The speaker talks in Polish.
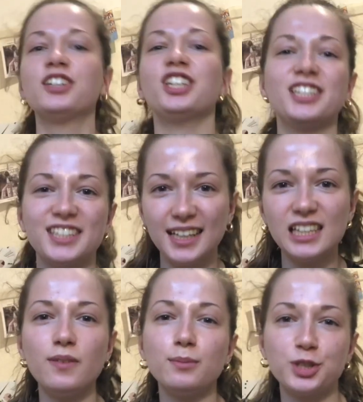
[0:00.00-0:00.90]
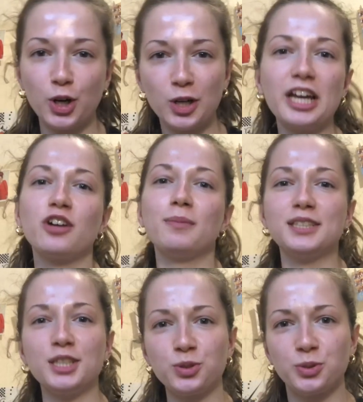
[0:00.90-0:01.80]
Cześć, ja nazywam się Ola i
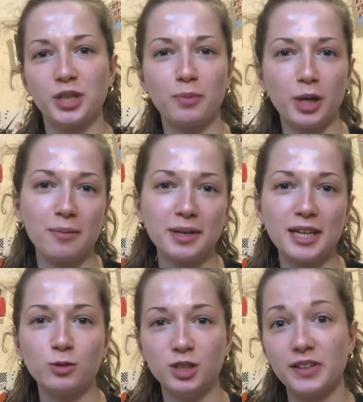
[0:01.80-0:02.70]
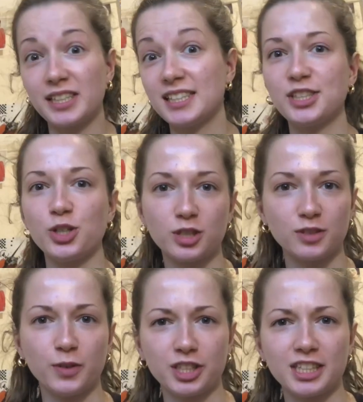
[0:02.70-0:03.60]
obecnie studiuję biochemię na Uniwersytecie
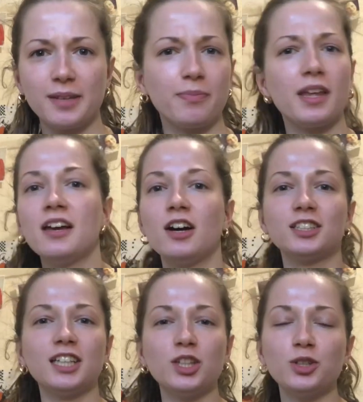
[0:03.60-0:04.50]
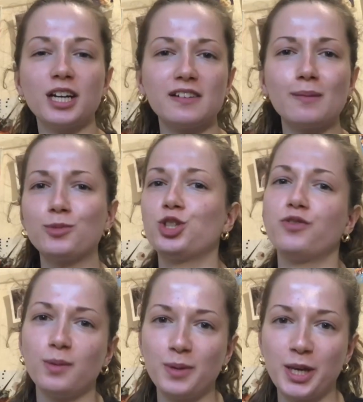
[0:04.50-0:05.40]
Oksfordzkim. Ostatnio nagrałam trzy
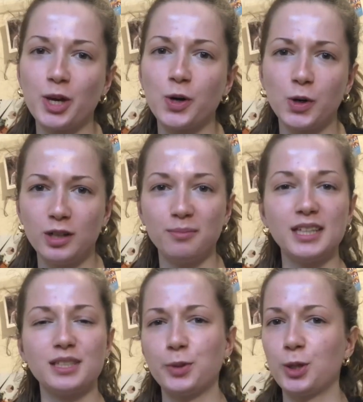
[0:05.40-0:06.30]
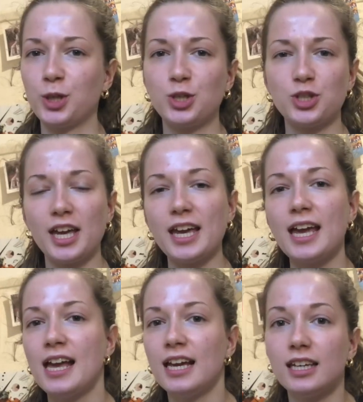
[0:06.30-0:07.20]
filmiki o olimpiadzie
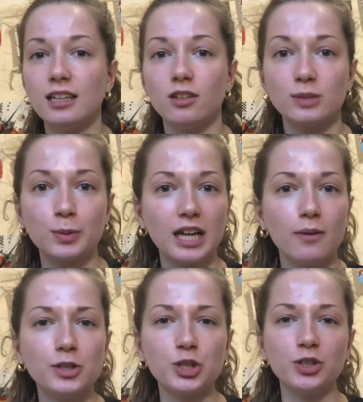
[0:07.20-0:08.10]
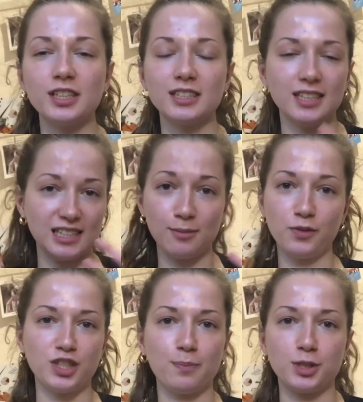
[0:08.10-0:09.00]
biologicznej i spotkały się one z
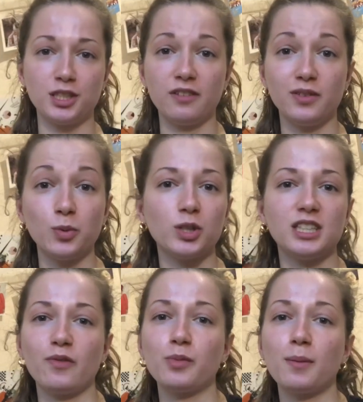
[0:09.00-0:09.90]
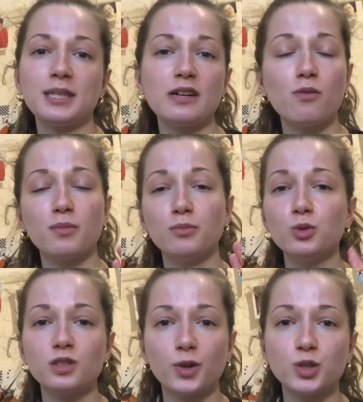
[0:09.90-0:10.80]
niesamowicie pozytywnym odzewem. Napisało mi
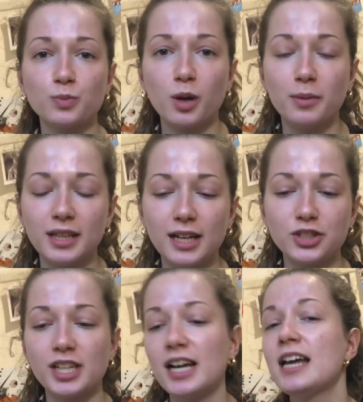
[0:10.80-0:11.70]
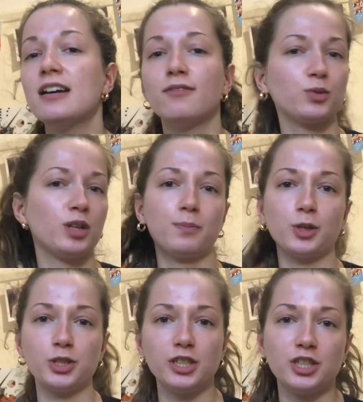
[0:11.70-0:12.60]
mnóstwo osób komentarze, w których
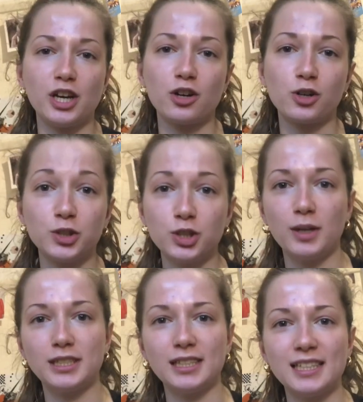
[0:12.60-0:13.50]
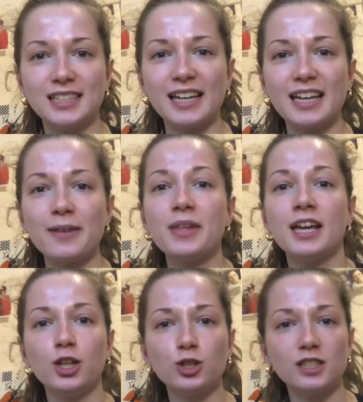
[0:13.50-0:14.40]
prosiliście o kontynuację tej serii
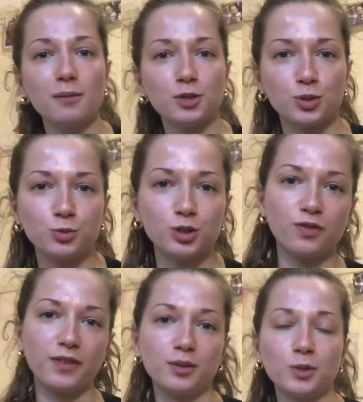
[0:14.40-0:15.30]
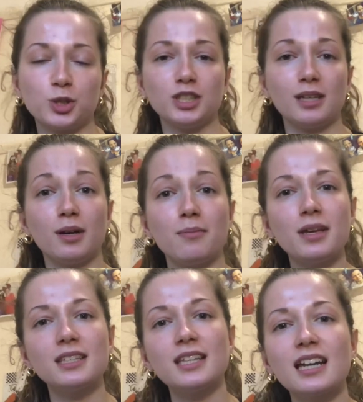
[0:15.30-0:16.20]
i dostałam też mnóstwo wiadomości na moim
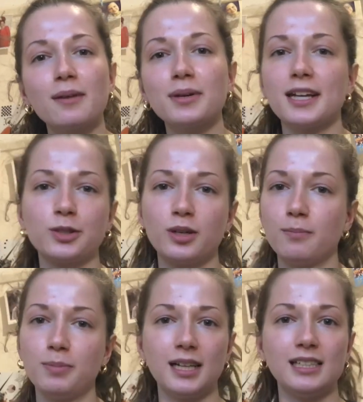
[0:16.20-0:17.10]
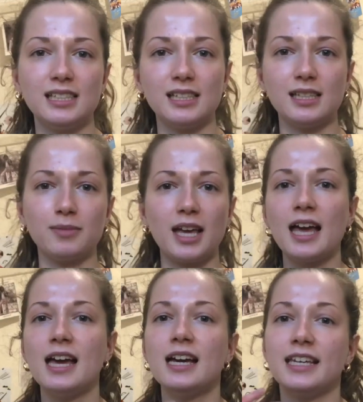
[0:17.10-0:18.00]
Instagramie, na którym pytaliście się mnie,
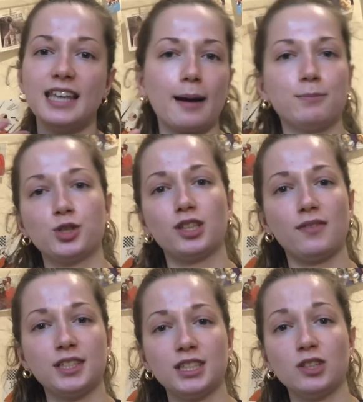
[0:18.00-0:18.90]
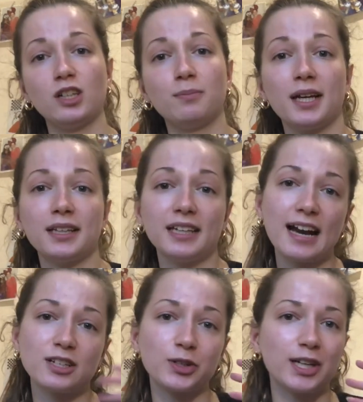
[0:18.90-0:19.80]
jak przygotować się do olimpiady,
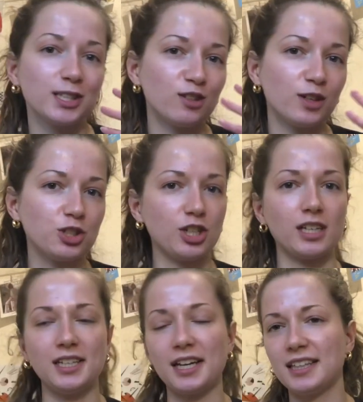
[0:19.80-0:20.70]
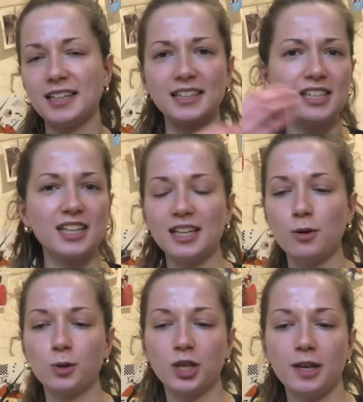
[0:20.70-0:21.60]
jak zorganizować czas, jakie techniki
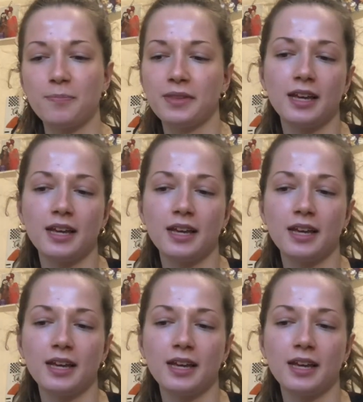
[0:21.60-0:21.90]
nauki